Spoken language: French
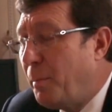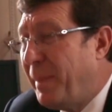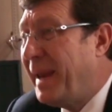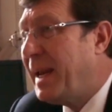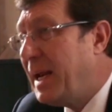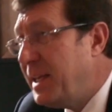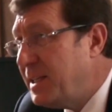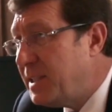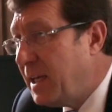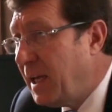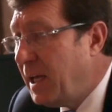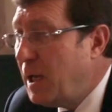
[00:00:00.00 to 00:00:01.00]

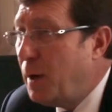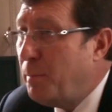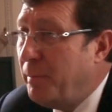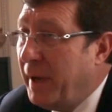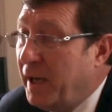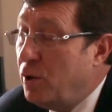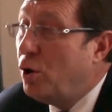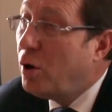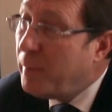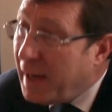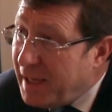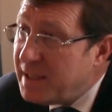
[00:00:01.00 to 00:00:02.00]
banaliser, mais
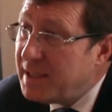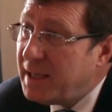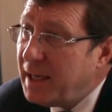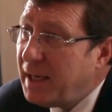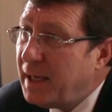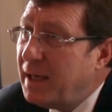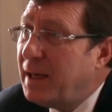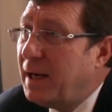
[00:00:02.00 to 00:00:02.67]
normaliser